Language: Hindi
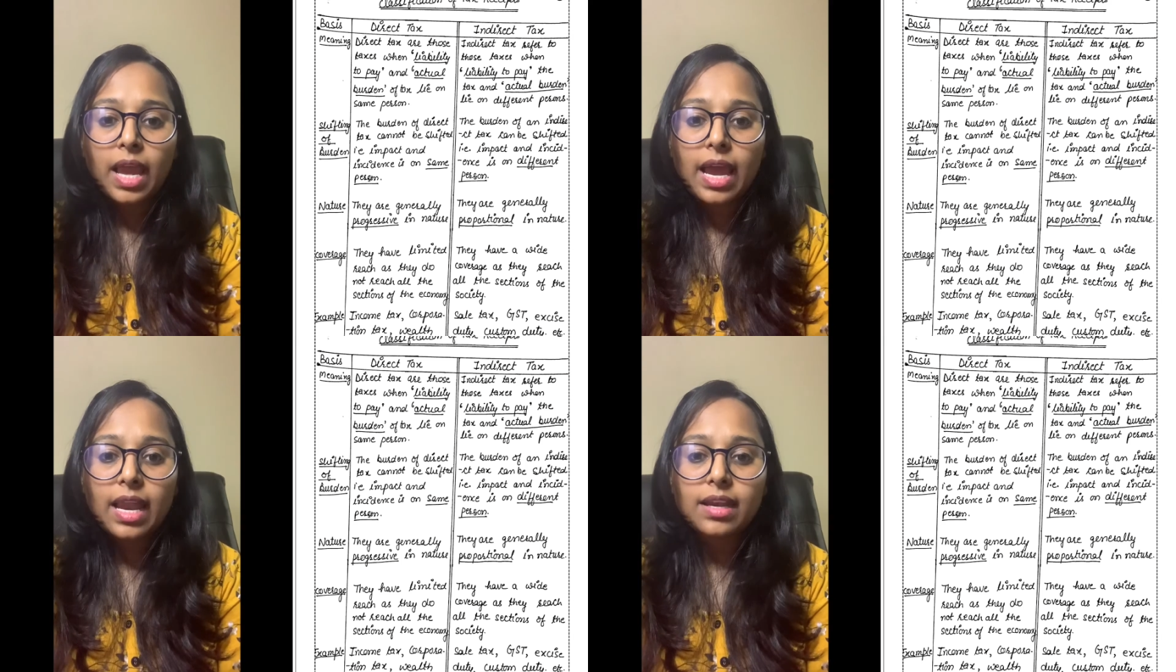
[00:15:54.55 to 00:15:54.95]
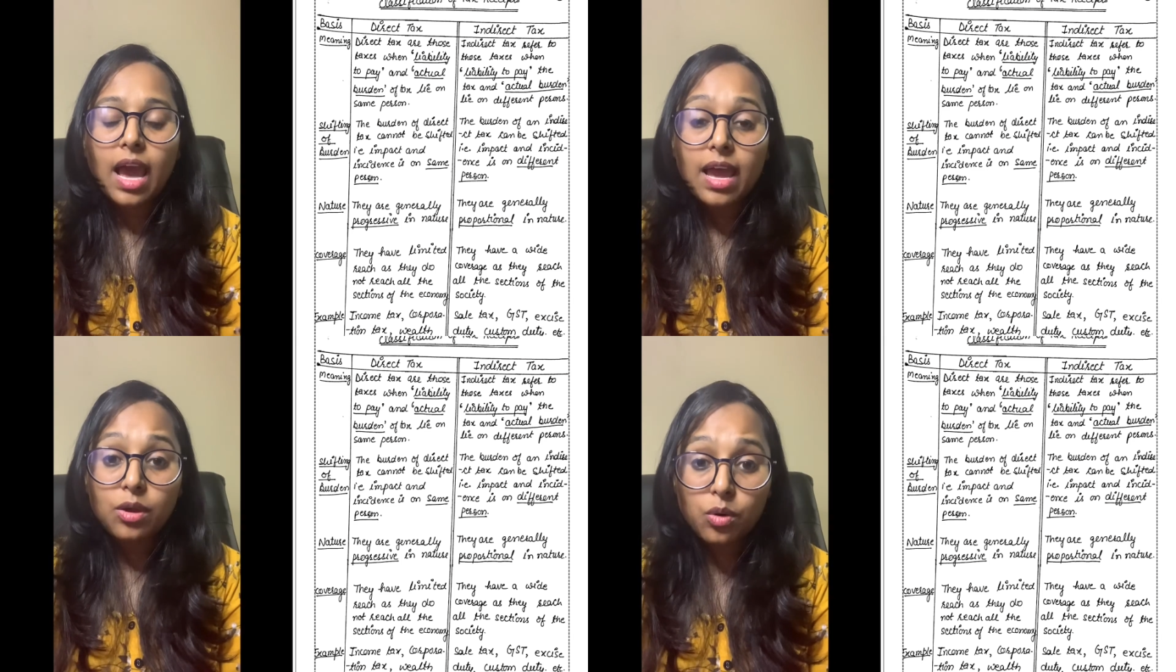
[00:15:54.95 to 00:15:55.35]
एंड
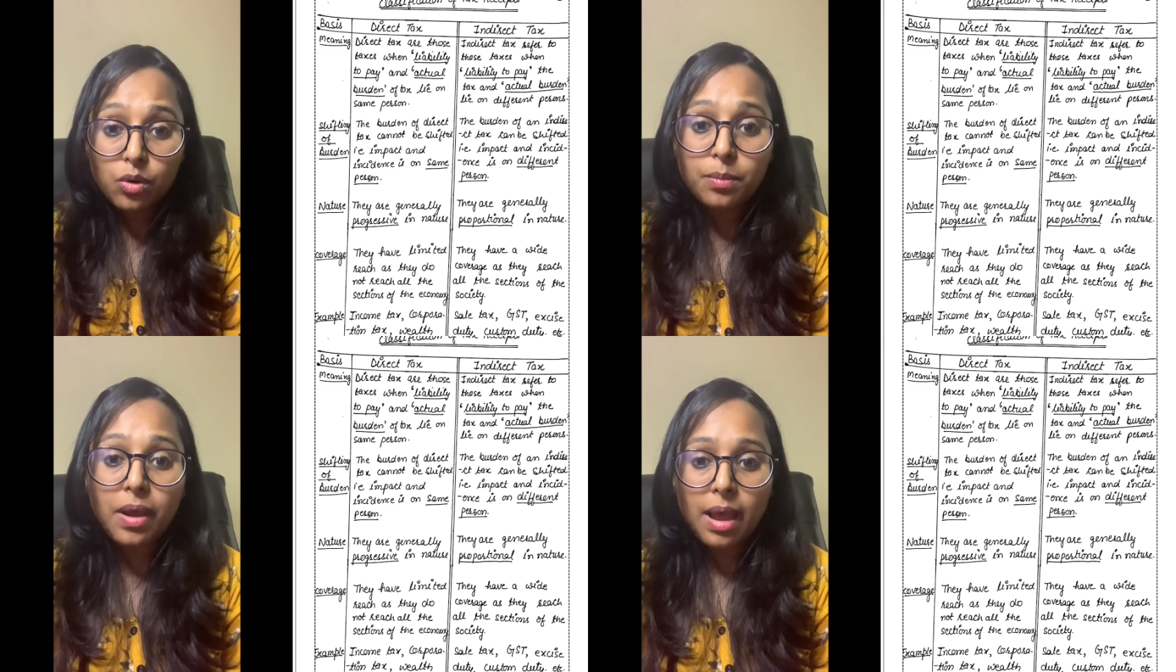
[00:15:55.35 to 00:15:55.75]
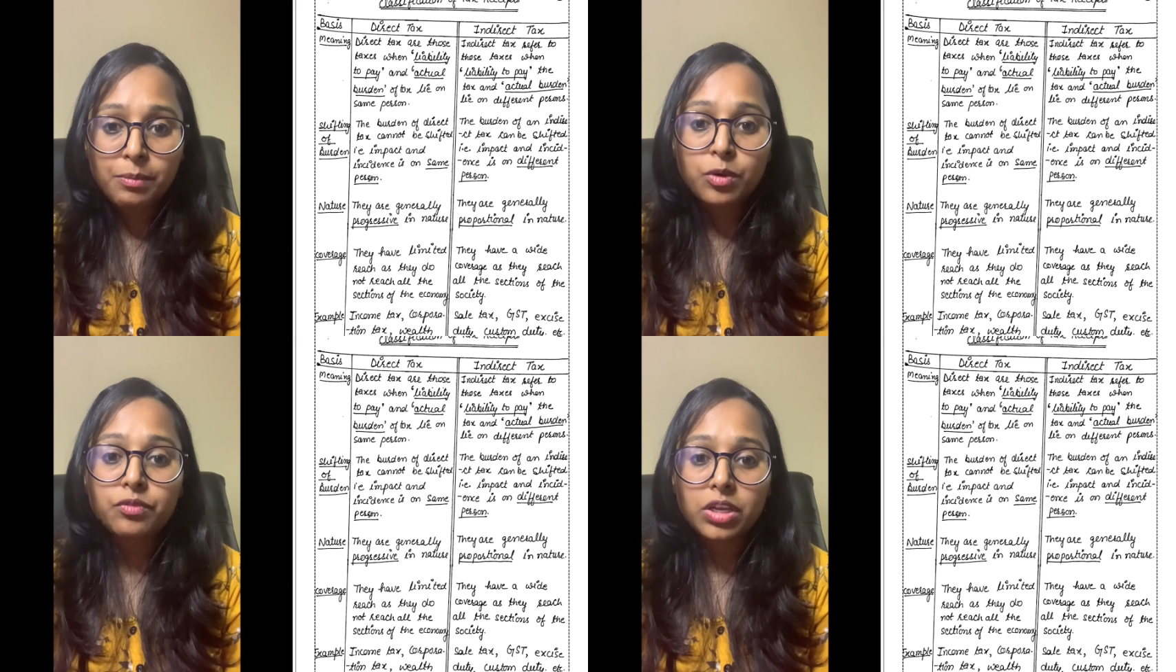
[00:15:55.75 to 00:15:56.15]
आई होप
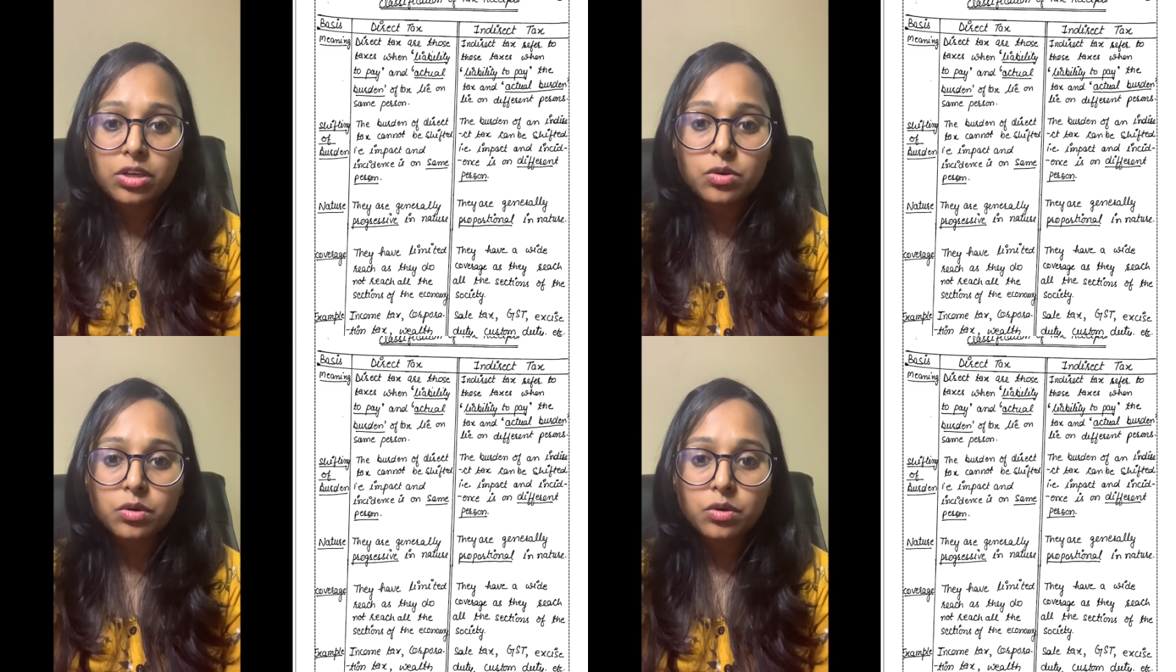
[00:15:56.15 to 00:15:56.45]
आपको वीडियो